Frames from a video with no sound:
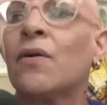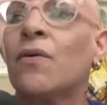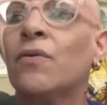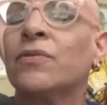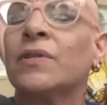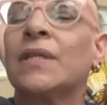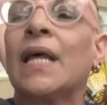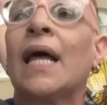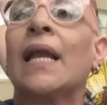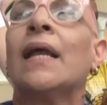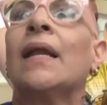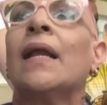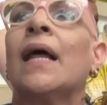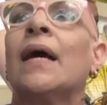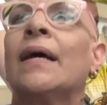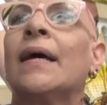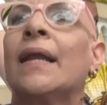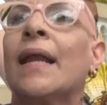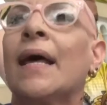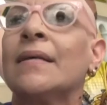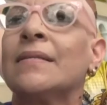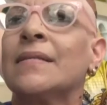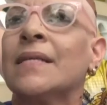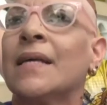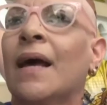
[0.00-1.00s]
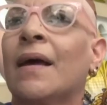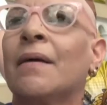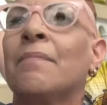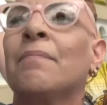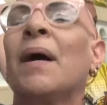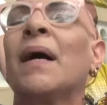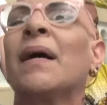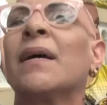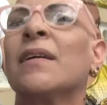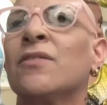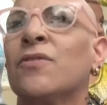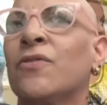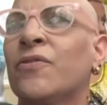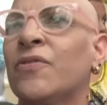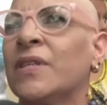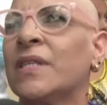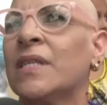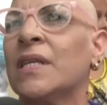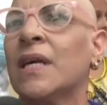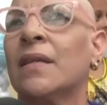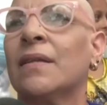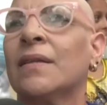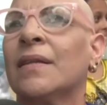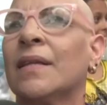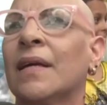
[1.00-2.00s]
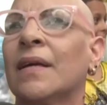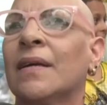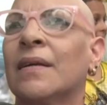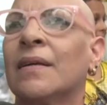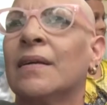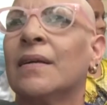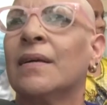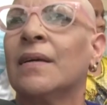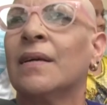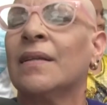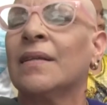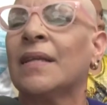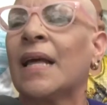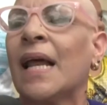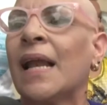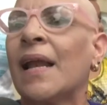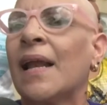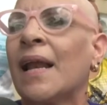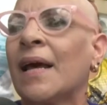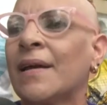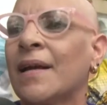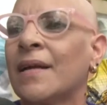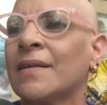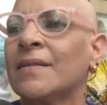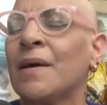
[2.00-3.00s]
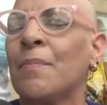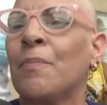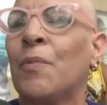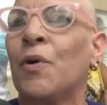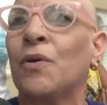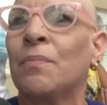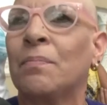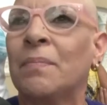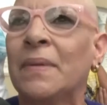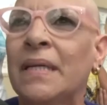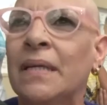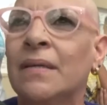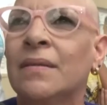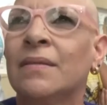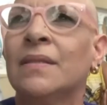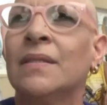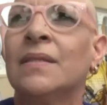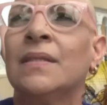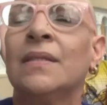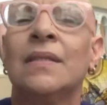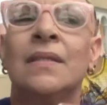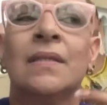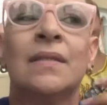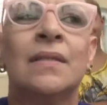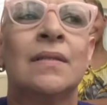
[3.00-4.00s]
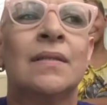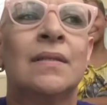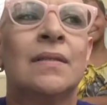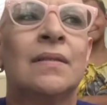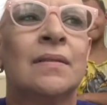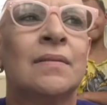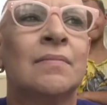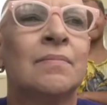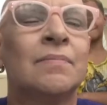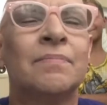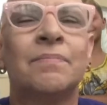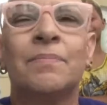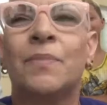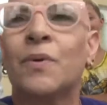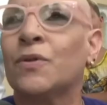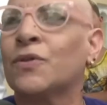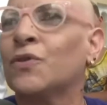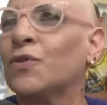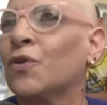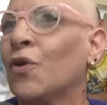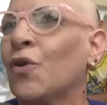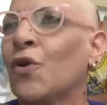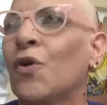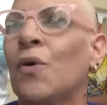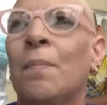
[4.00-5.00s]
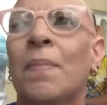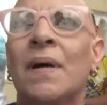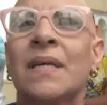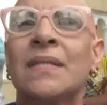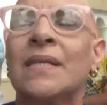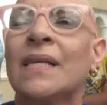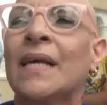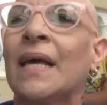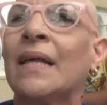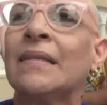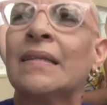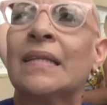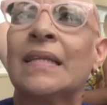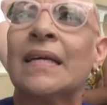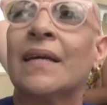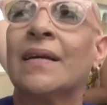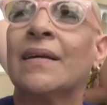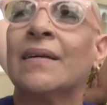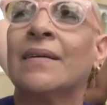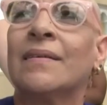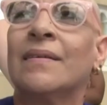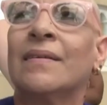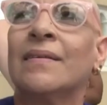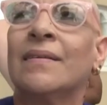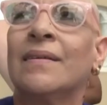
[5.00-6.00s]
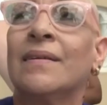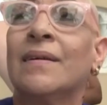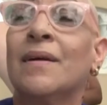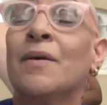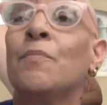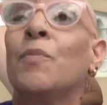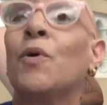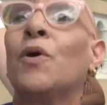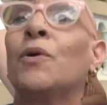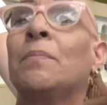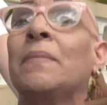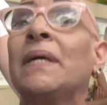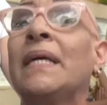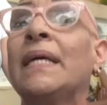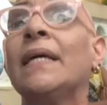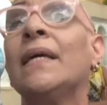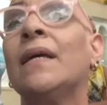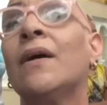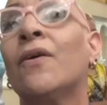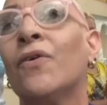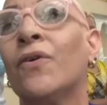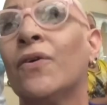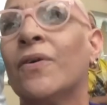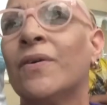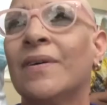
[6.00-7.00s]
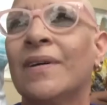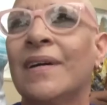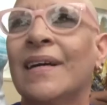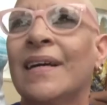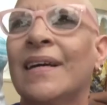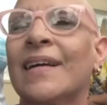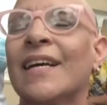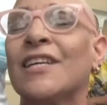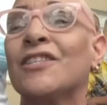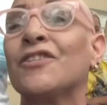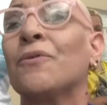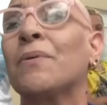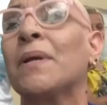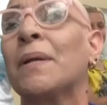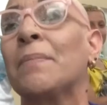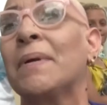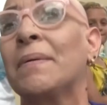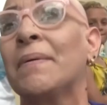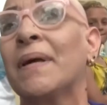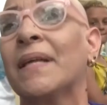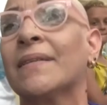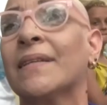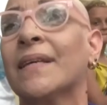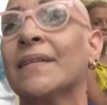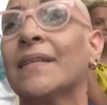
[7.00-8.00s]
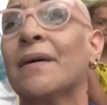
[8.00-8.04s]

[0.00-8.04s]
con darle las gracias es más que suficiente. Darle las gracias por mí, por todos los pacientes, por mi hijo, que es sobreviviente